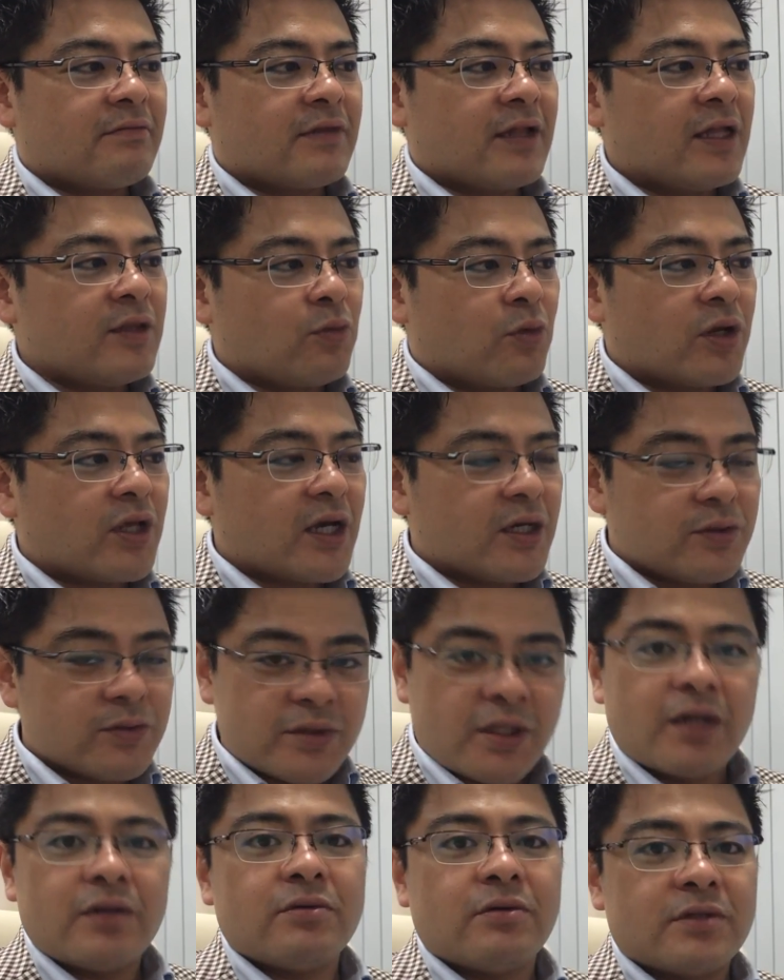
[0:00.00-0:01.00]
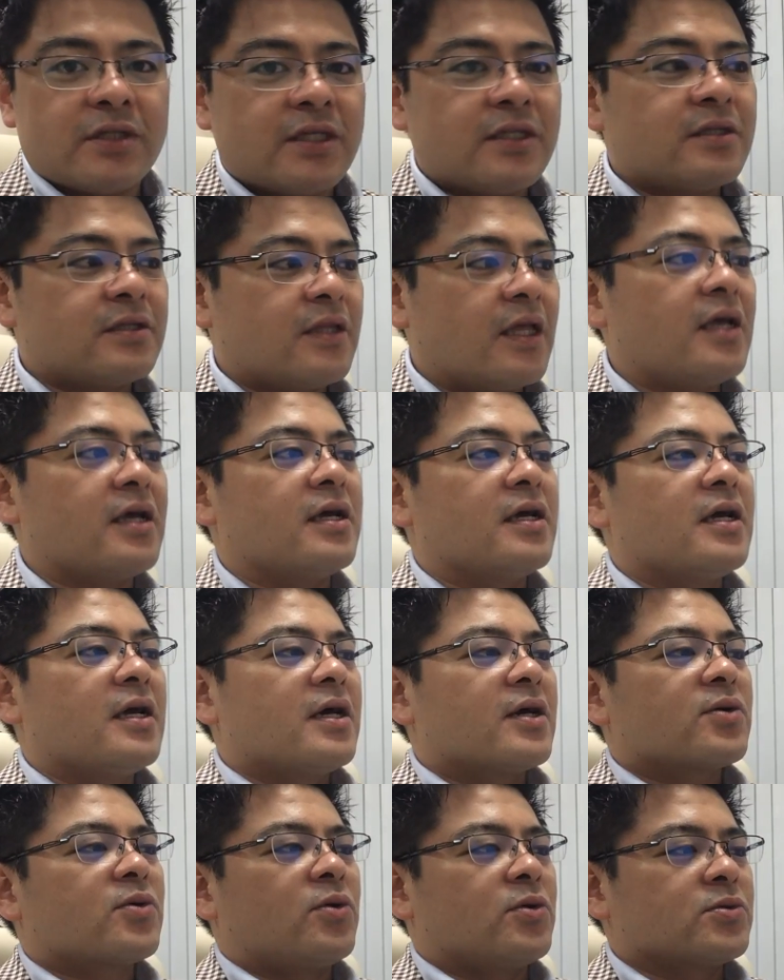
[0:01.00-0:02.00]
なんで俺が言ってるのにって
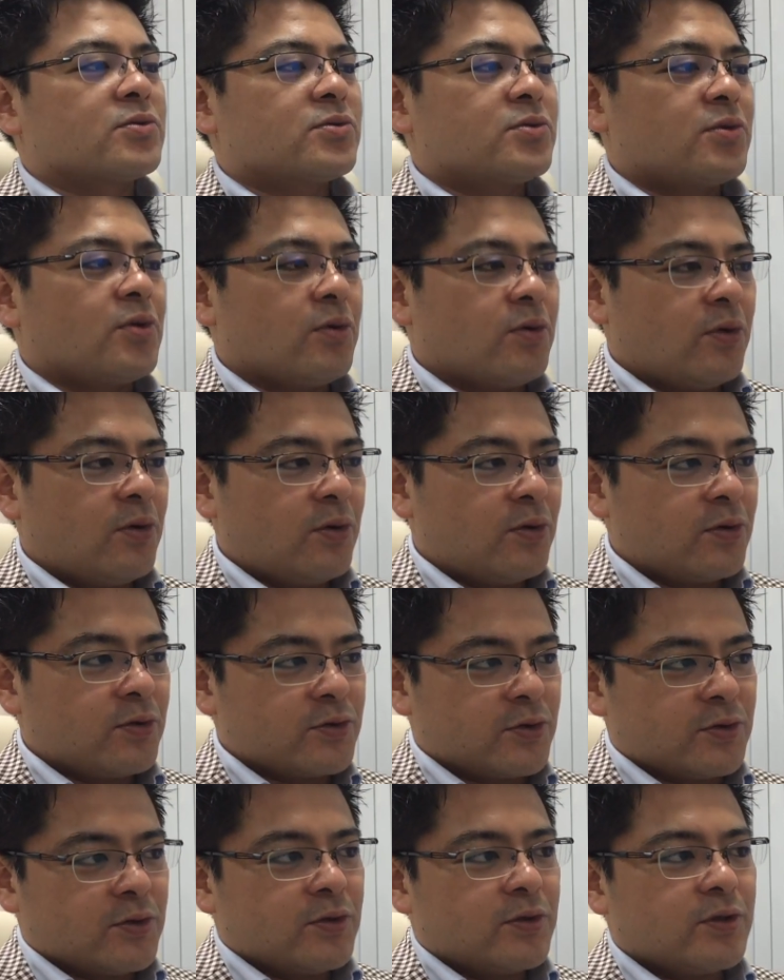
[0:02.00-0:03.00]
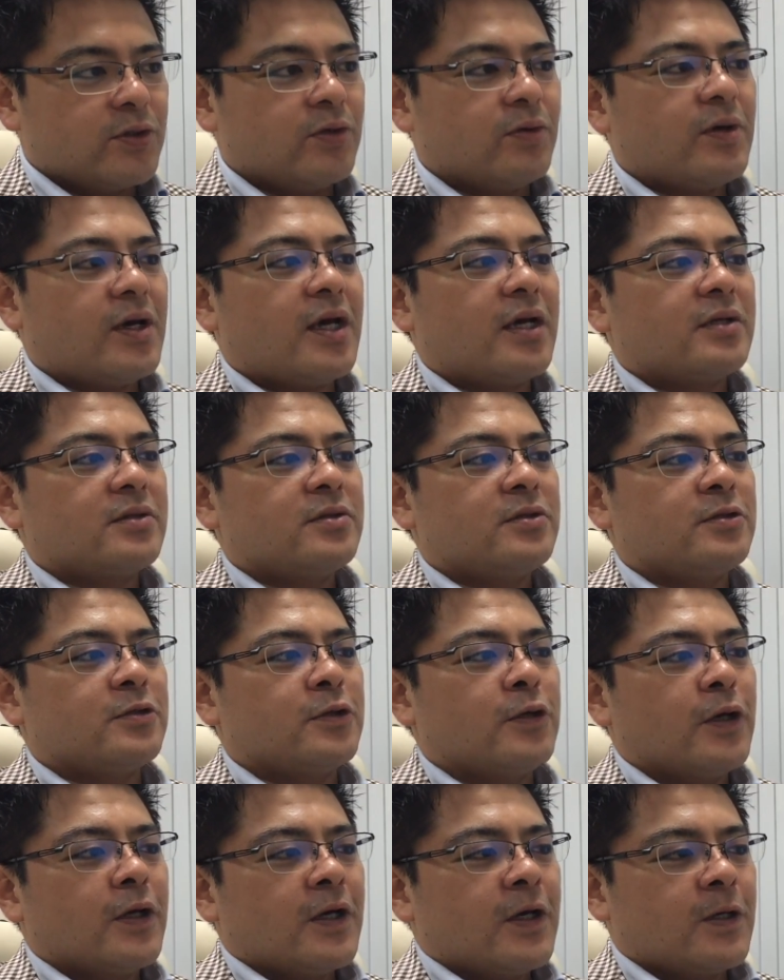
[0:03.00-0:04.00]
コントロールいわ
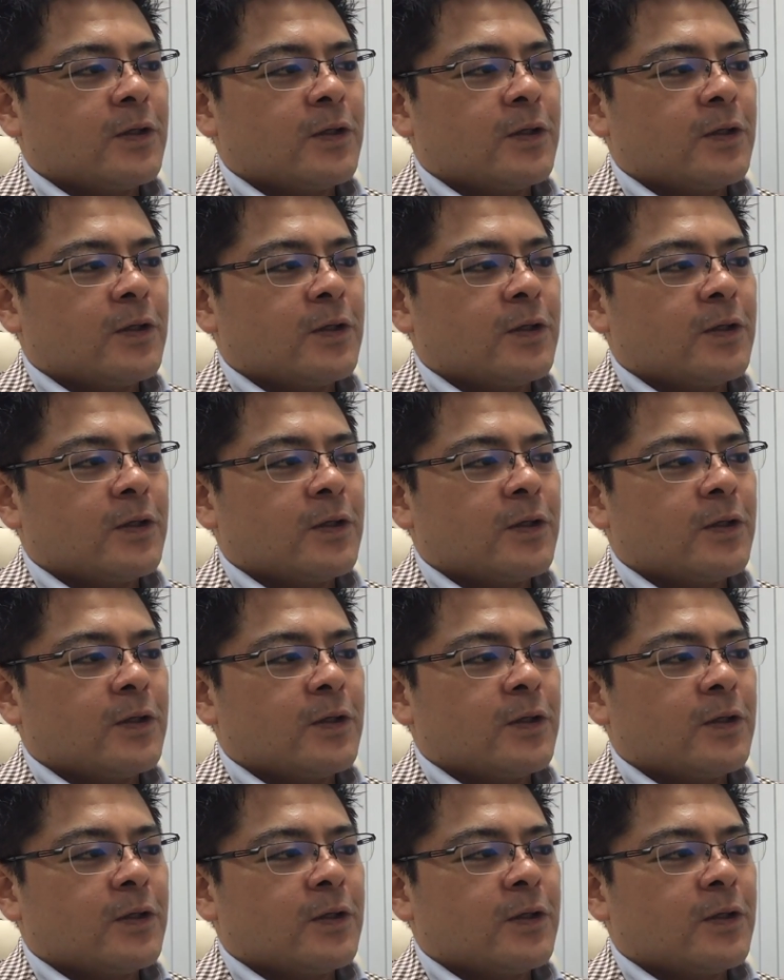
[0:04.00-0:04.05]
ゆ